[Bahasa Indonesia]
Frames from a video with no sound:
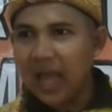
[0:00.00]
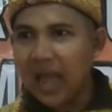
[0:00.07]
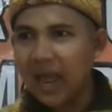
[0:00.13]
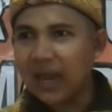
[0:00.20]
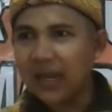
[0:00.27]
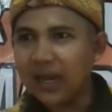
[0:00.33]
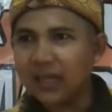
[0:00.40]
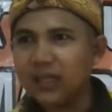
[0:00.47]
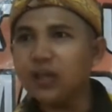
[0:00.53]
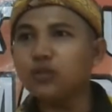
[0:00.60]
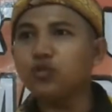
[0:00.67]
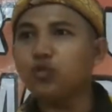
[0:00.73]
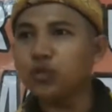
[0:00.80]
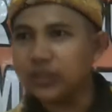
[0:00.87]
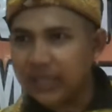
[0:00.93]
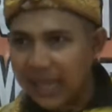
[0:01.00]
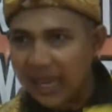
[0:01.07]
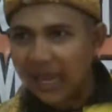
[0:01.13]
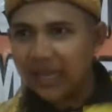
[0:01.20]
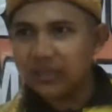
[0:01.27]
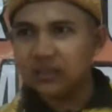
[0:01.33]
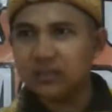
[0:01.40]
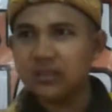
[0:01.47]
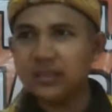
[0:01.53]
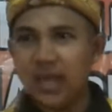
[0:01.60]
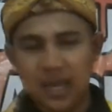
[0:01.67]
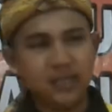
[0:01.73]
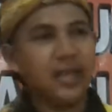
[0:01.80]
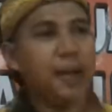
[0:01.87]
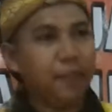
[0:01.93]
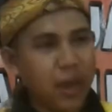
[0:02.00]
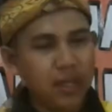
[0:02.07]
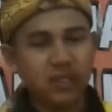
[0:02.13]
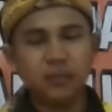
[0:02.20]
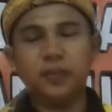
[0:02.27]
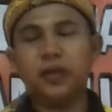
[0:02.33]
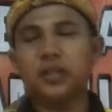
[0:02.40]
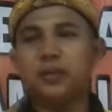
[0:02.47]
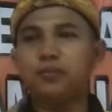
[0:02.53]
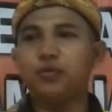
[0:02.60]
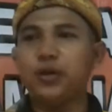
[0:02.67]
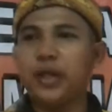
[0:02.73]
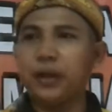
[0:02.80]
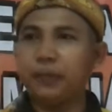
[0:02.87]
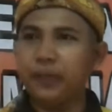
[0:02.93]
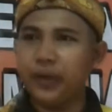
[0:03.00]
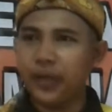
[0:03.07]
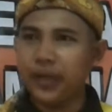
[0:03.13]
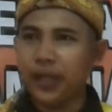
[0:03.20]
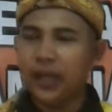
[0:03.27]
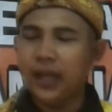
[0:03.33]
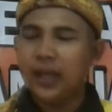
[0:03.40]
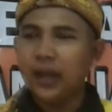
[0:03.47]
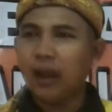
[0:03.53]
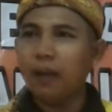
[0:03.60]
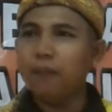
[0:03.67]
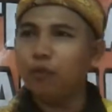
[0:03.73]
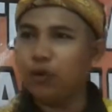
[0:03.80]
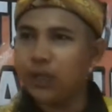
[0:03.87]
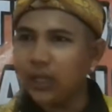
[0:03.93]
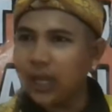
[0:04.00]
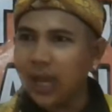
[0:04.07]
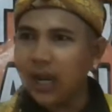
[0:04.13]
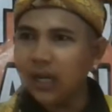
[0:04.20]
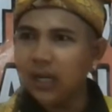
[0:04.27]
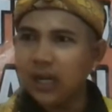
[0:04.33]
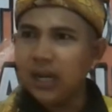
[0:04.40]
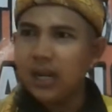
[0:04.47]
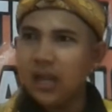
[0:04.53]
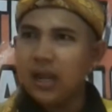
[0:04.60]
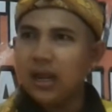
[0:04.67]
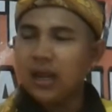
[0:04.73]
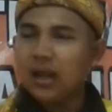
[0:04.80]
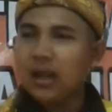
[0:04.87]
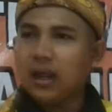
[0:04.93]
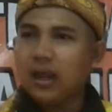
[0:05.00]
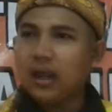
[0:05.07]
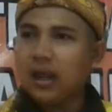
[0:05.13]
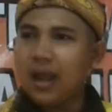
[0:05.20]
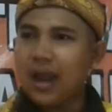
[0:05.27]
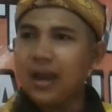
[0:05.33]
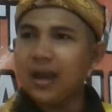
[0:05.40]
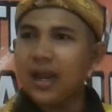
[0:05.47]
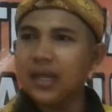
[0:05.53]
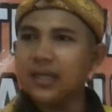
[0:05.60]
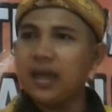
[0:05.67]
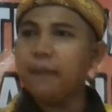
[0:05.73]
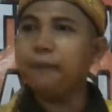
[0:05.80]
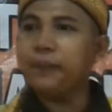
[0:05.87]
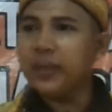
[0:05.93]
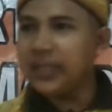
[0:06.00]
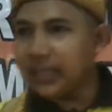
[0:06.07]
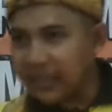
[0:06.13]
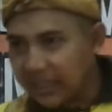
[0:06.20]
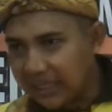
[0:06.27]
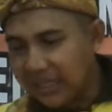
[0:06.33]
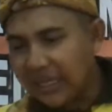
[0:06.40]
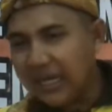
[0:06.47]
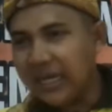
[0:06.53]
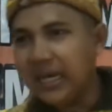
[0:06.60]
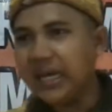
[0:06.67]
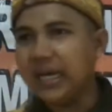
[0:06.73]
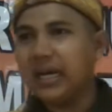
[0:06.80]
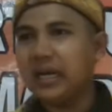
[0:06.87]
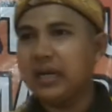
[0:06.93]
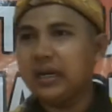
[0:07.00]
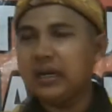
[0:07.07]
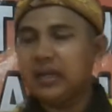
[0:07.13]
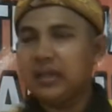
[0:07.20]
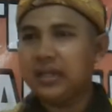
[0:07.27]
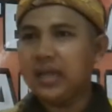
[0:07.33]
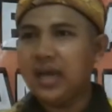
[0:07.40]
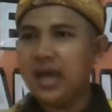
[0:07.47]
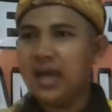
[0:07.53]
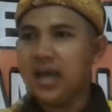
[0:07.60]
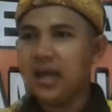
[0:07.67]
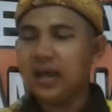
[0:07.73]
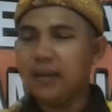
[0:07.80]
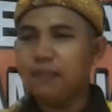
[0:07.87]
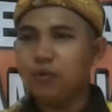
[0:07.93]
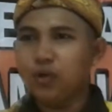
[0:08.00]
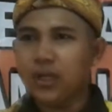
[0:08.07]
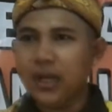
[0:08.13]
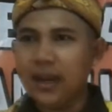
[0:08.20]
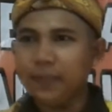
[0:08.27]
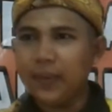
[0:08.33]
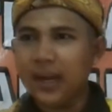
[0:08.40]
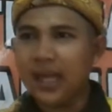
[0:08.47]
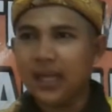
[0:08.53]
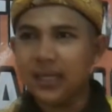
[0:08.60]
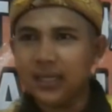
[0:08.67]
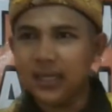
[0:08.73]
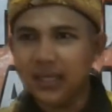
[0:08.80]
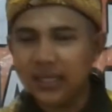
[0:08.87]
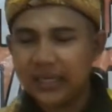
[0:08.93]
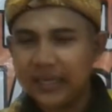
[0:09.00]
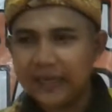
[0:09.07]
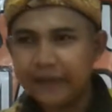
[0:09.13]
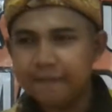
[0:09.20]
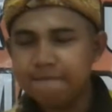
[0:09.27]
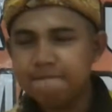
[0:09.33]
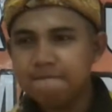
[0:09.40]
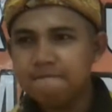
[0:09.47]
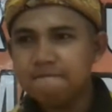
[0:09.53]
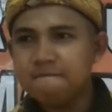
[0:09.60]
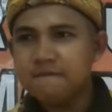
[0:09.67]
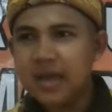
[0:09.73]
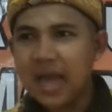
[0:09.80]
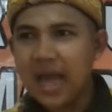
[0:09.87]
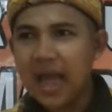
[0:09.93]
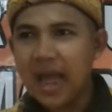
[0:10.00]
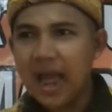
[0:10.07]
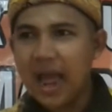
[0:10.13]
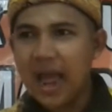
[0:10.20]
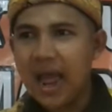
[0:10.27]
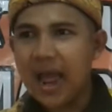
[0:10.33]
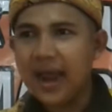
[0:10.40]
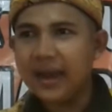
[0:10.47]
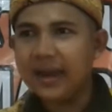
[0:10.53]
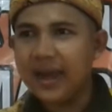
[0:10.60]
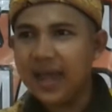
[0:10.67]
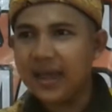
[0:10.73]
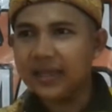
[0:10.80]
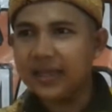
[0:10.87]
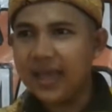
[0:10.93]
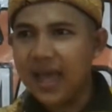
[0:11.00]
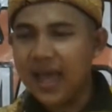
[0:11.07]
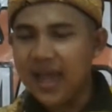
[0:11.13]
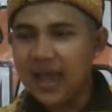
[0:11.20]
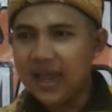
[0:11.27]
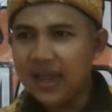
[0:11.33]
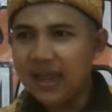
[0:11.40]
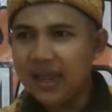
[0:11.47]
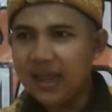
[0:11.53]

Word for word: anak yang sukses, ya sama seperti Ibu Dewi. Kemudian anak yang pintar, ya. Kemudian apa lagi? Anak yang